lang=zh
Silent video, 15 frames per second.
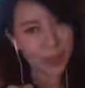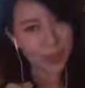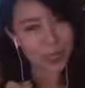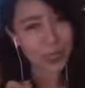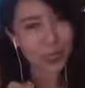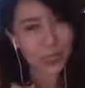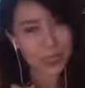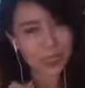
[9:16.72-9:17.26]
这
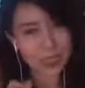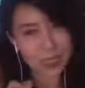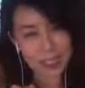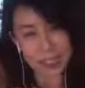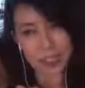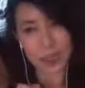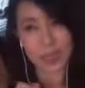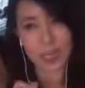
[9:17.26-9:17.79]
个我觉得
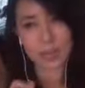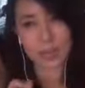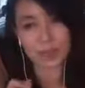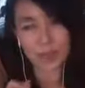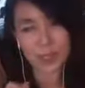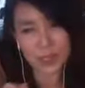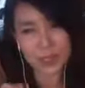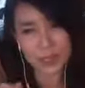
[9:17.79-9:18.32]
很重要。
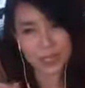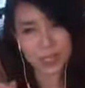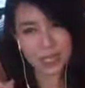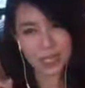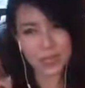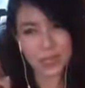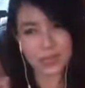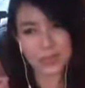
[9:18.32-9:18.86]
所
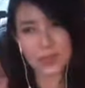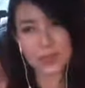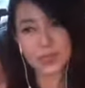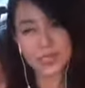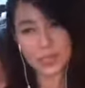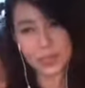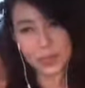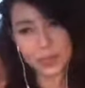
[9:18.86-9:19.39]
以，如果
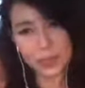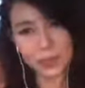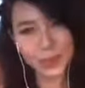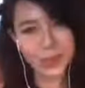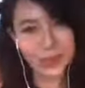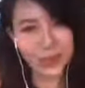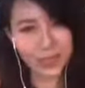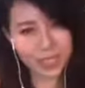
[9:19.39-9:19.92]
能够
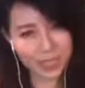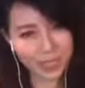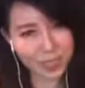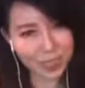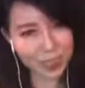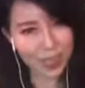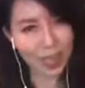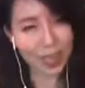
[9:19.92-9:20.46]
接
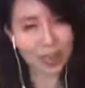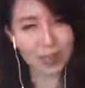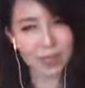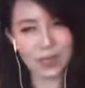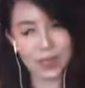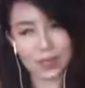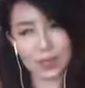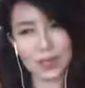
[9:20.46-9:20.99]
受到，
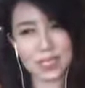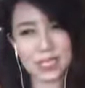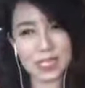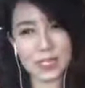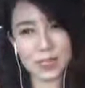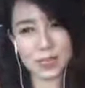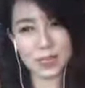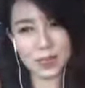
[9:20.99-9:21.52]
或者能
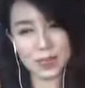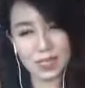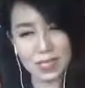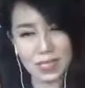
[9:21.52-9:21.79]
够